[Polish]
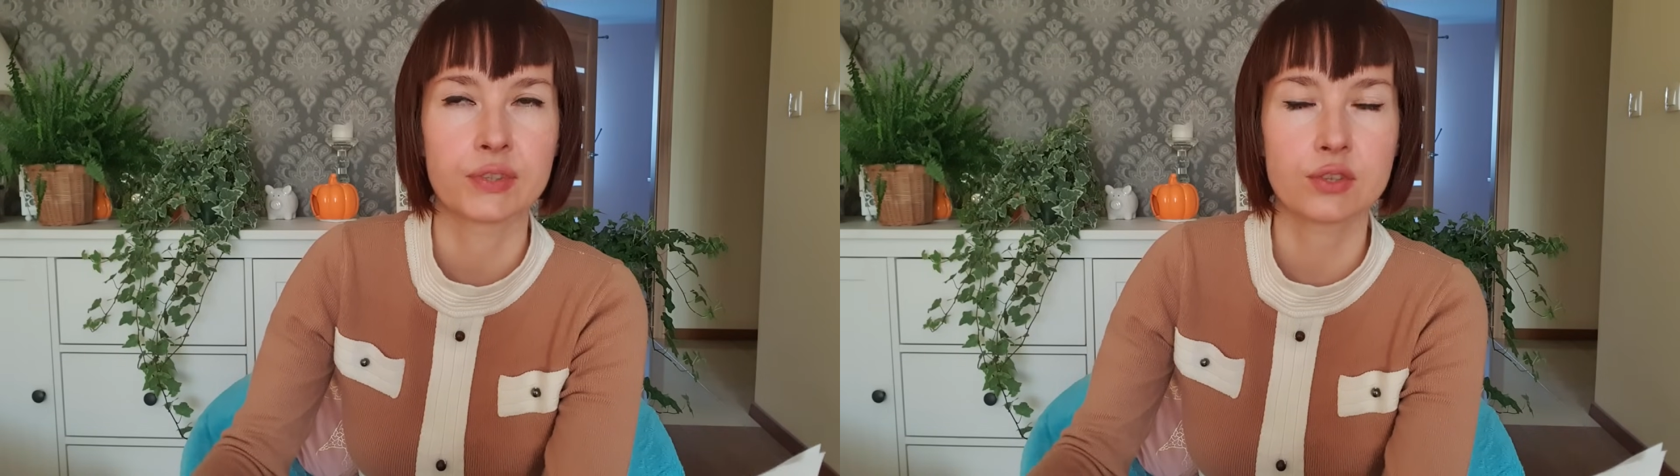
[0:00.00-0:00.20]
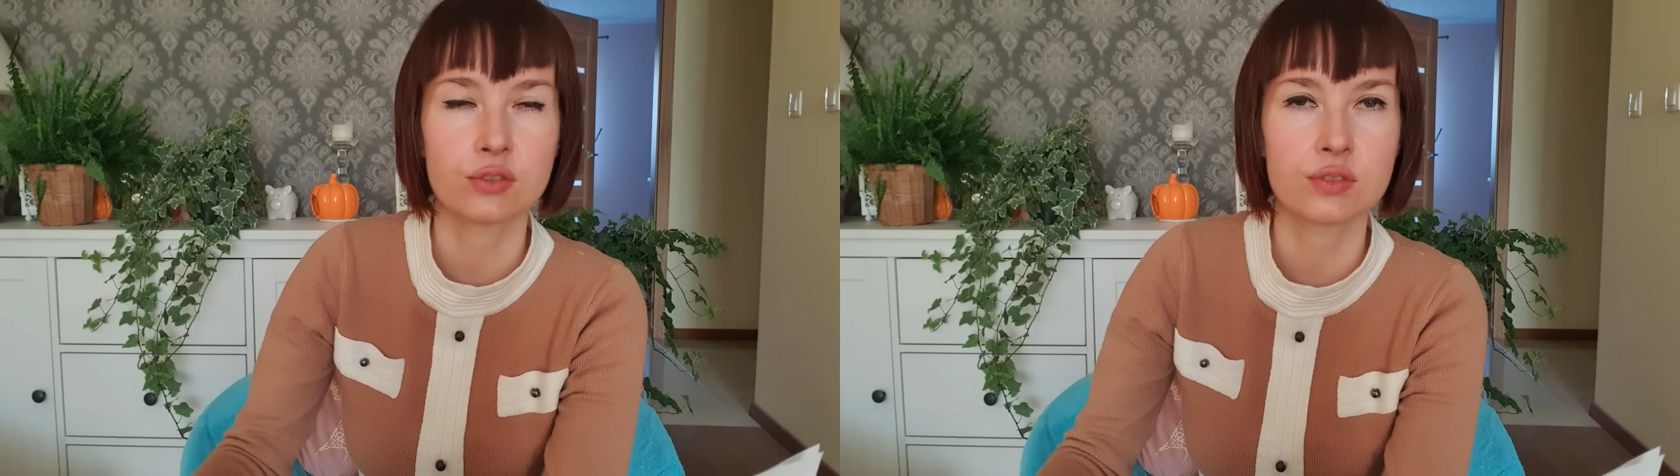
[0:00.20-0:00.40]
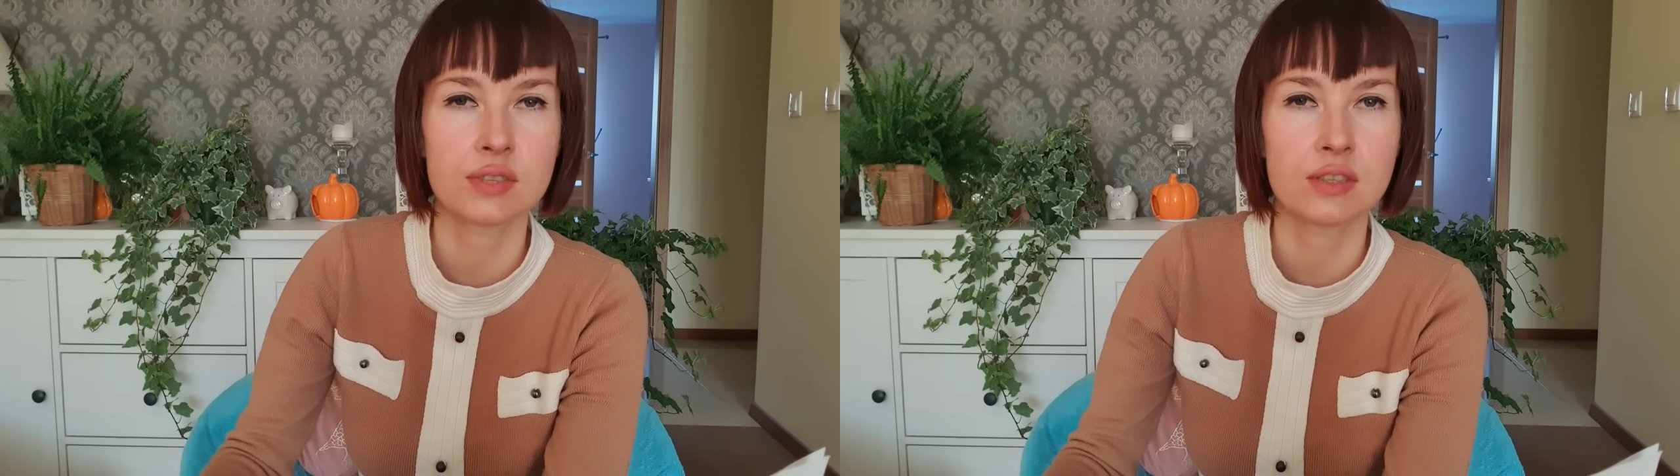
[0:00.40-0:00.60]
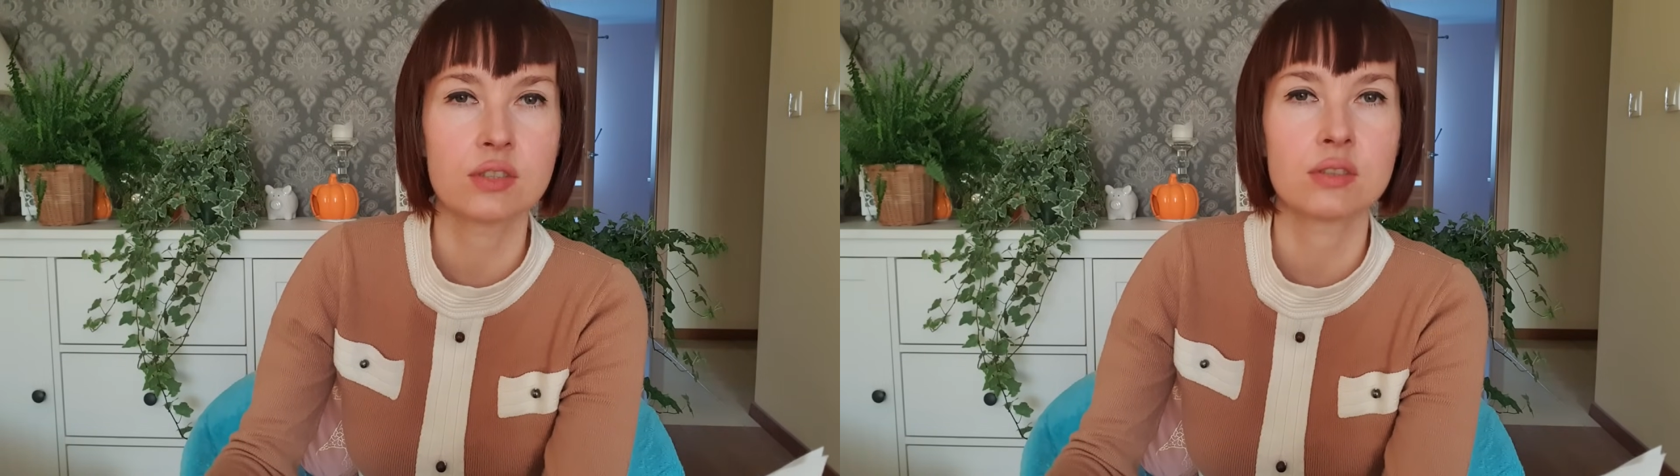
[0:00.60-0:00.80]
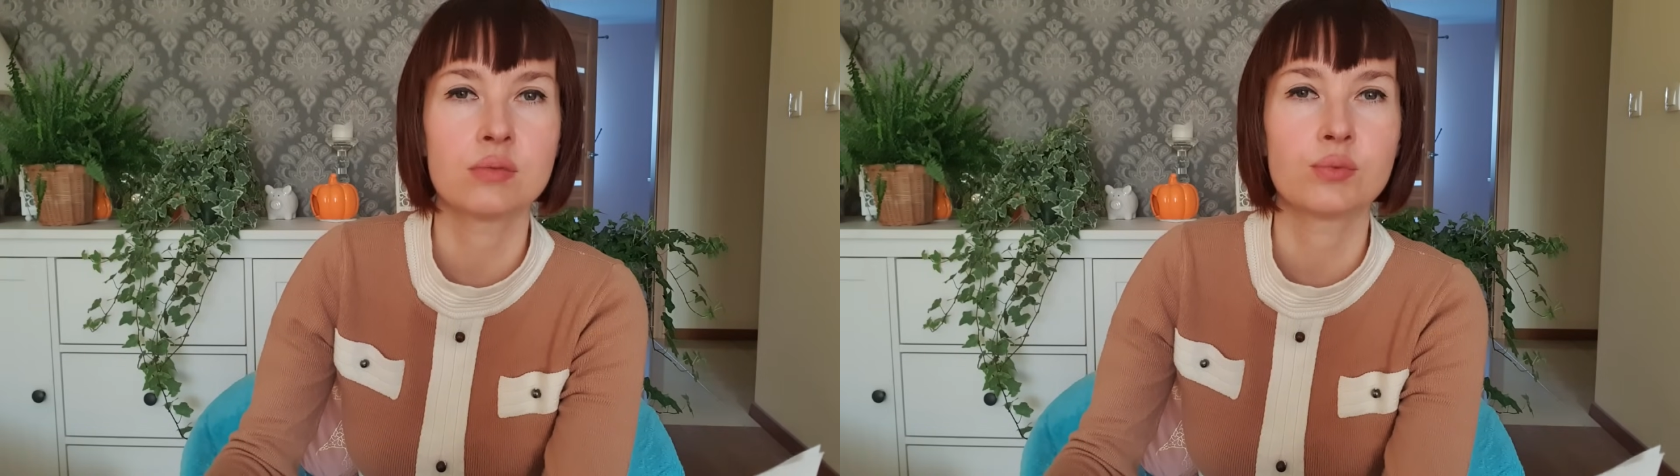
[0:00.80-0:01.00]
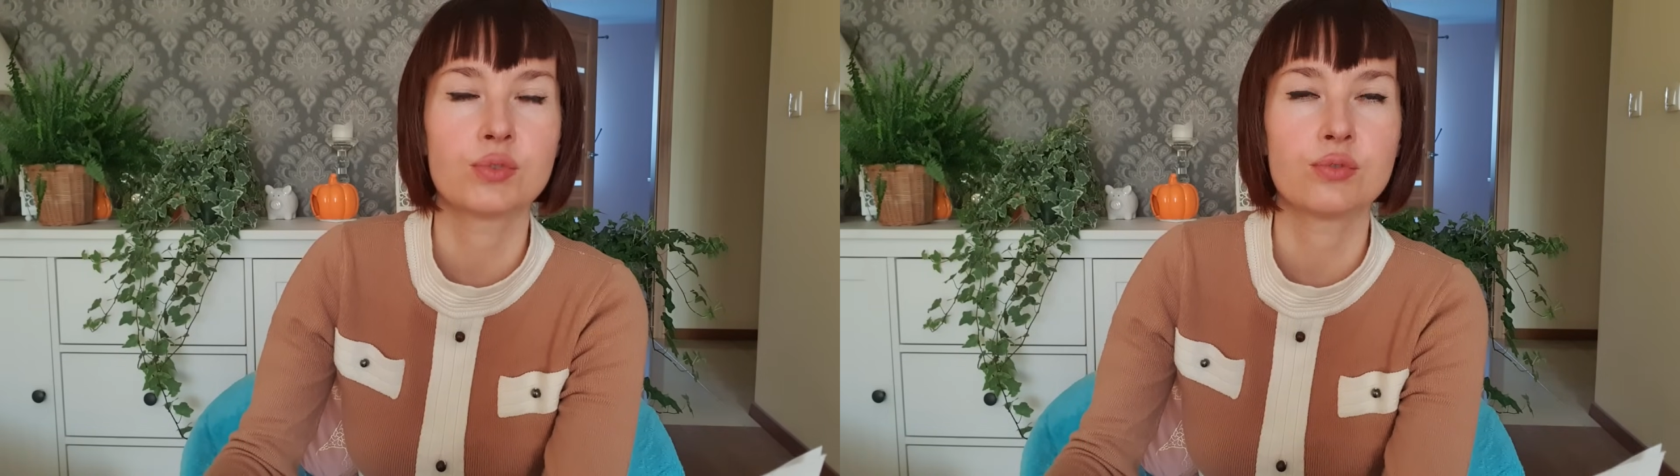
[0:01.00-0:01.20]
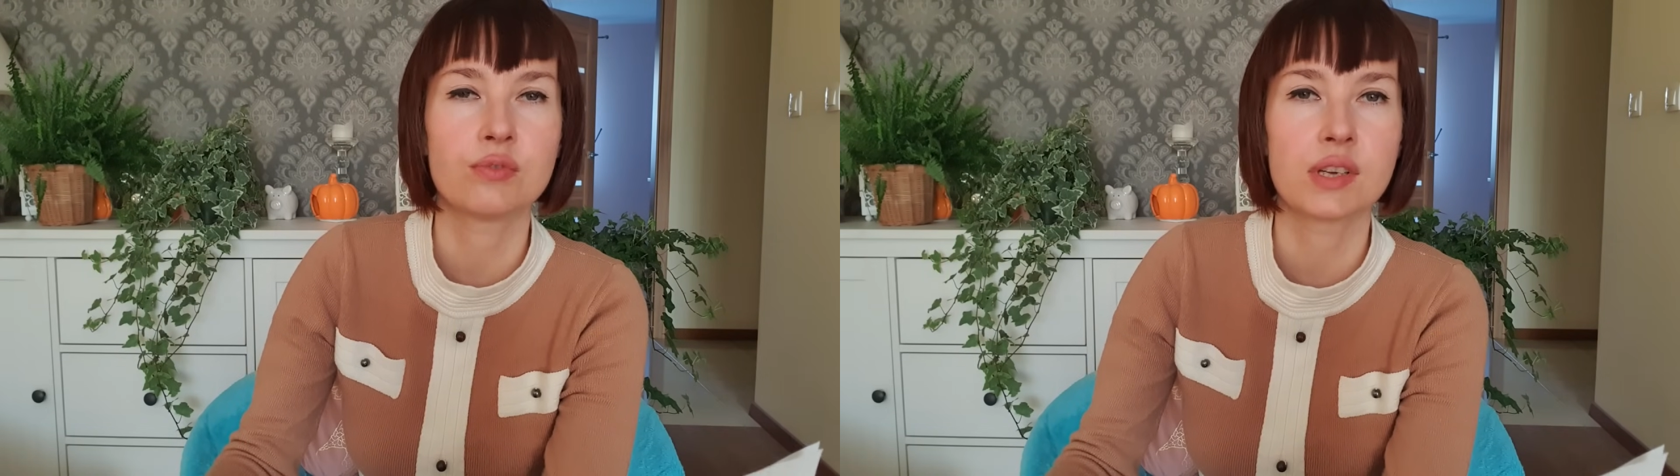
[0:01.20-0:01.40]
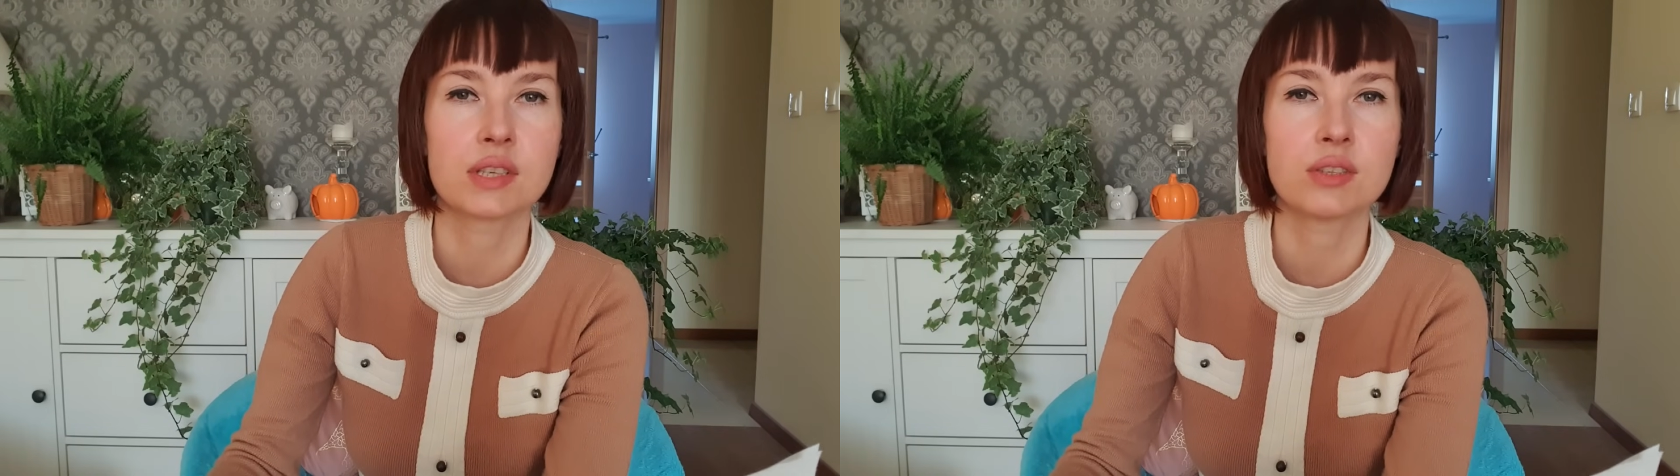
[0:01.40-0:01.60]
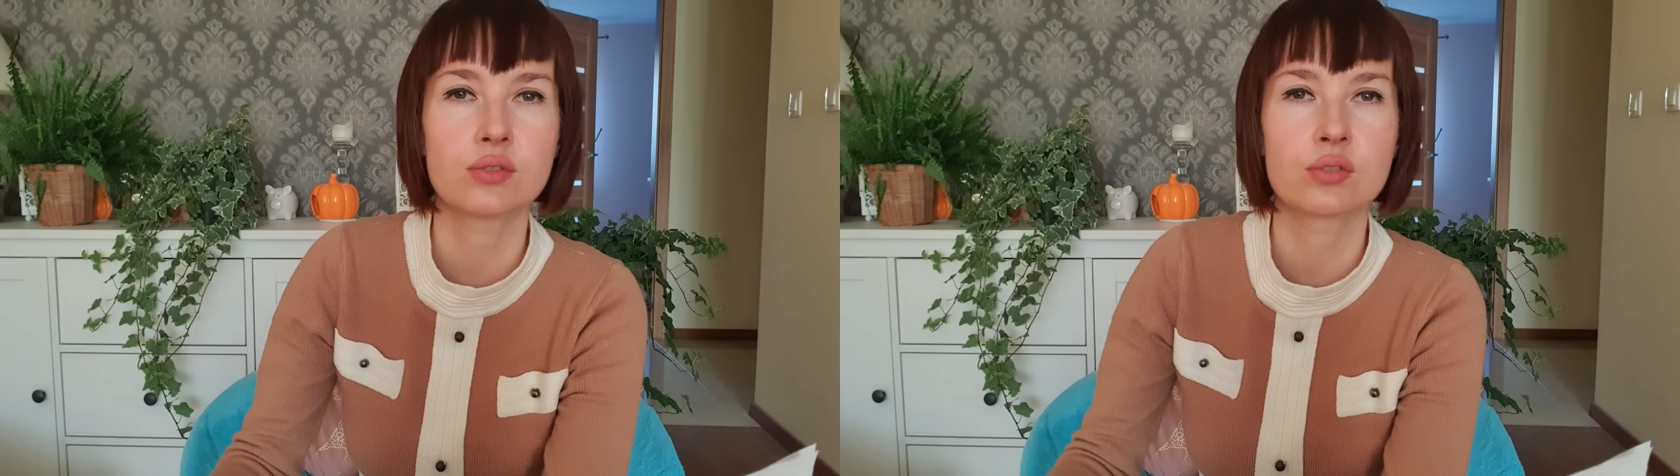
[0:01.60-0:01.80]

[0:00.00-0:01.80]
Co to znaczy musi uważać?